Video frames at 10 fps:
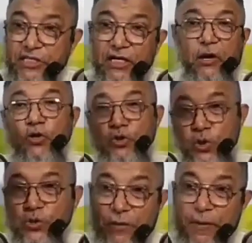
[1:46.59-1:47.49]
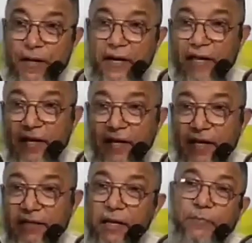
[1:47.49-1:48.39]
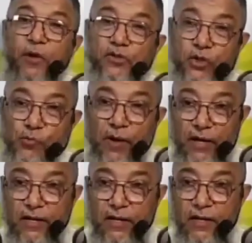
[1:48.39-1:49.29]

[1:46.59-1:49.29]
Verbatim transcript: একটা অঞ্চল হইতে পারে তারপরে হচ্ছে উম্মা